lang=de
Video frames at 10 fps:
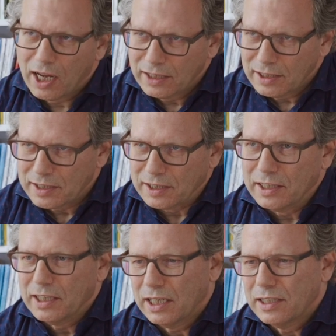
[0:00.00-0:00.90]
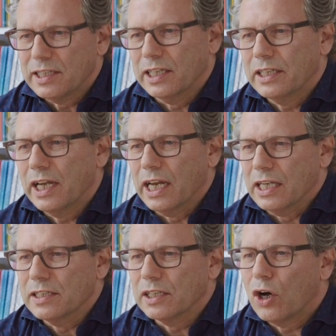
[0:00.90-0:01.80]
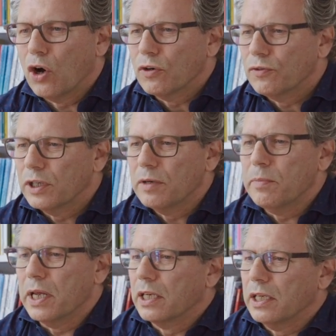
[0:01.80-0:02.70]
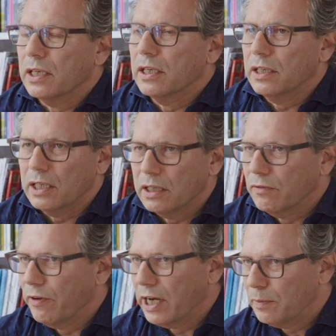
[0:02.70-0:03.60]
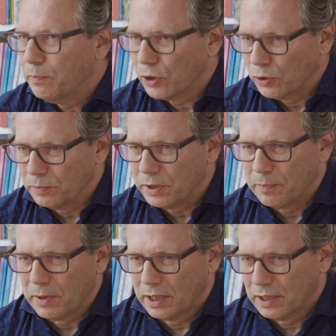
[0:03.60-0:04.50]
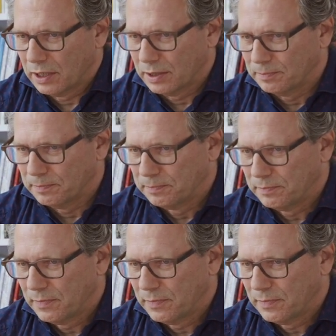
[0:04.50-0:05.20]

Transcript: Andersen erzählt Elsa auch von den Märchen, die ihn weltberühmt gemacht haben.